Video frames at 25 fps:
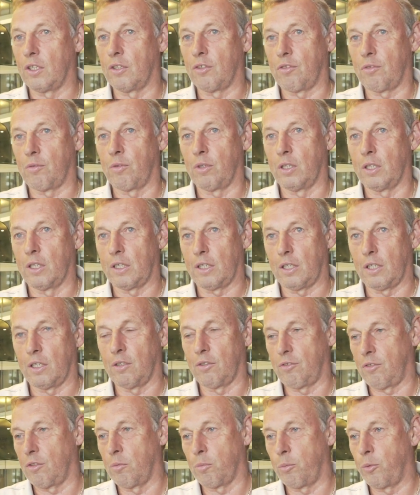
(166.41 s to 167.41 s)
dass wir
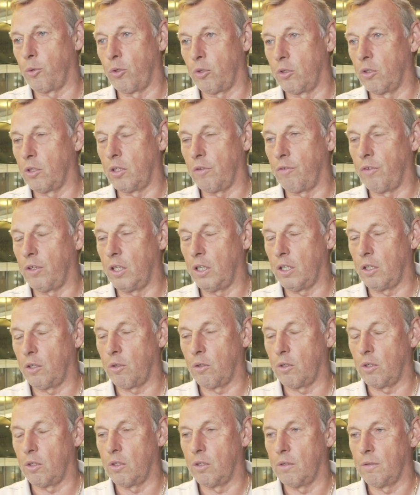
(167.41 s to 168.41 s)
gegen St. Pölten gewinnen
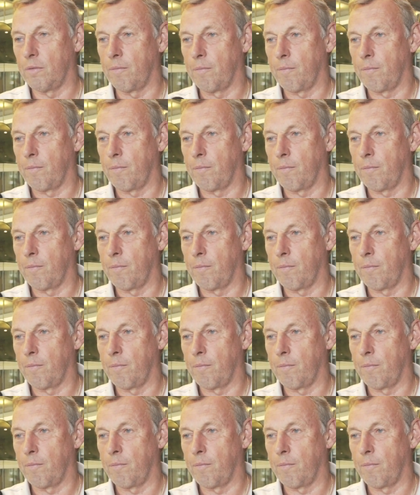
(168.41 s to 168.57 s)
können.